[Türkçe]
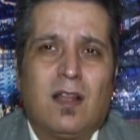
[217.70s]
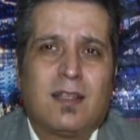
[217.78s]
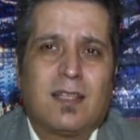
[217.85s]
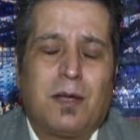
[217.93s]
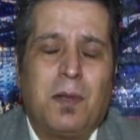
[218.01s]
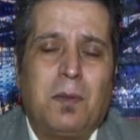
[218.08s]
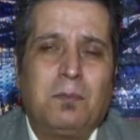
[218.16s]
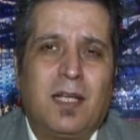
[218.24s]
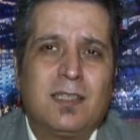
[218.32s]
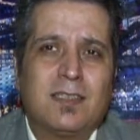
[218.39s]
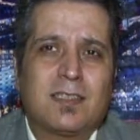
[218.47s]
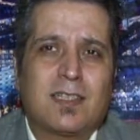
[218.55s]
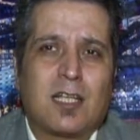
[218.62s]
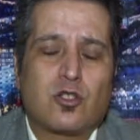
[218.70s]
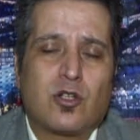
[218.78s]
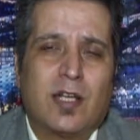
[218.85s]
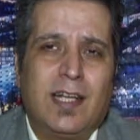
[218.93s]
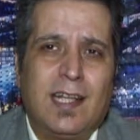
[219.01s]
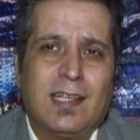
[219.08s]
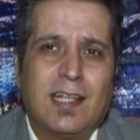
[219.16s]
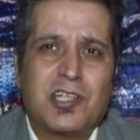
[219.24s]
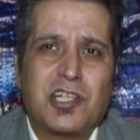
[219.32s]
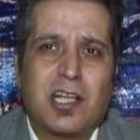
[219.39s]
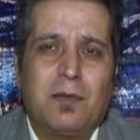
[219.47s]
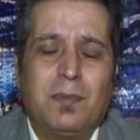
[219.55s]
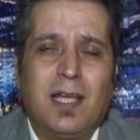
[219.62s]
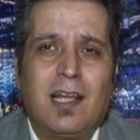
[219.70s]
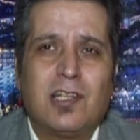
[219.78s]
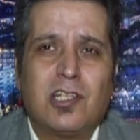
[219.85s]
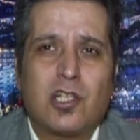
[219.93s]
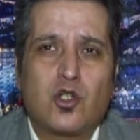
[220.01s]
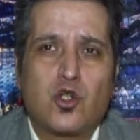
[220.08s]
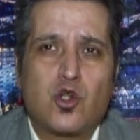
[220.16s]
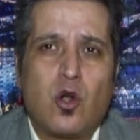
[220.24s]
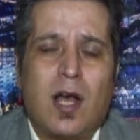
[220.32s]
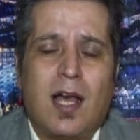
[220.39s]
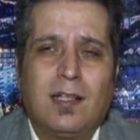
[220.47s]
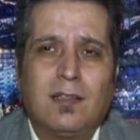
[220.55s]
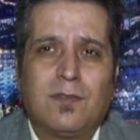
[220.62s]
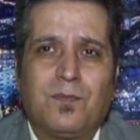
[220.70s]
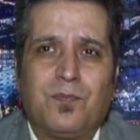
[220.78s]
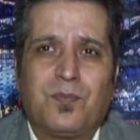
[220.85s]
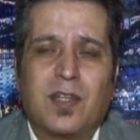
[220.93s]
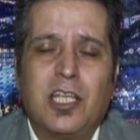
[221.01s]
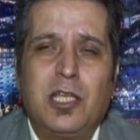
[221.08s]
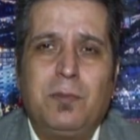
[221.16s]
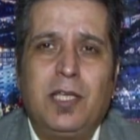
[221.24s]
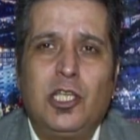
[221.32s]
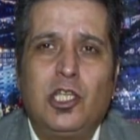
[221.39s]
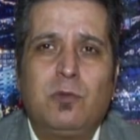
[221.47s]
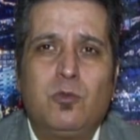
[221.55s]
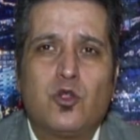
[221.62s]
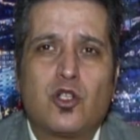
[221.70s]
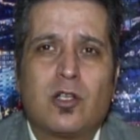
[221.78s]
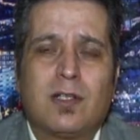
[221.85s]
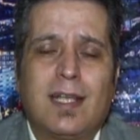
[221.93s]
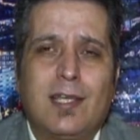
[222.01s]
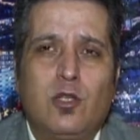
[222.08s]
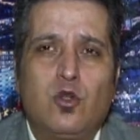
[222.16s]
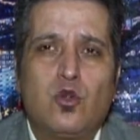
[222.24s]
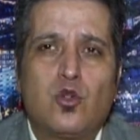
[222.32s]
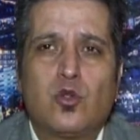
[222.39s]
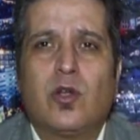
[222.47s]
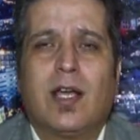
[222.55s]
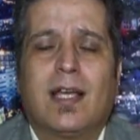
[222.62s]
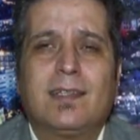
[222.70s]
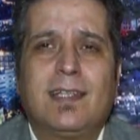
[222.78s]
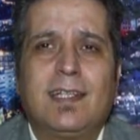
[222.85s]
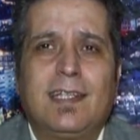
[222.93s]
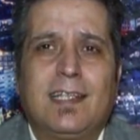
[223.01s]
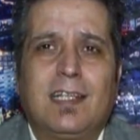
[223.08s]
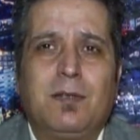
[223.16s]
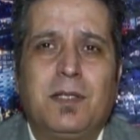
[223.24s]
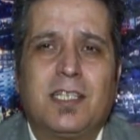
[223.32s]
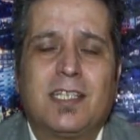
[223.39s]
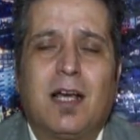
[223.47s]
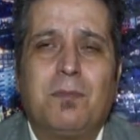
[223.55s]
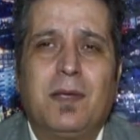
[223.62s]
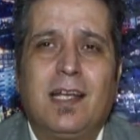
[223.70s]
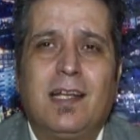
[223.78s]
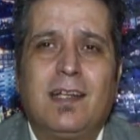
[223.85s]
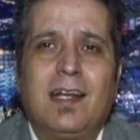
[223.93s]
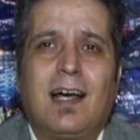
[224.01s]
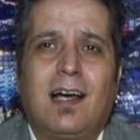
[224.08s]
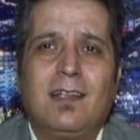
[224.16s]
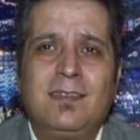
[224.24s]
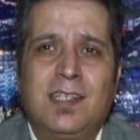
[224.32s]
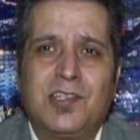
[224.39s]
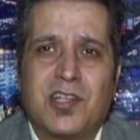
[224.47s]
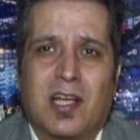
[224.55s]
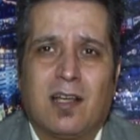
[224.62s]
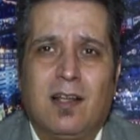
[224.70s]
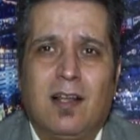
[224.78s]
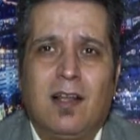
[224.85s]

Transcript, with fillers: Tamamlandıktan sonra net açıklama gelecek. Şu an 2023 yılında 200 euroya kadar iklim ikramiyeleri alınacak.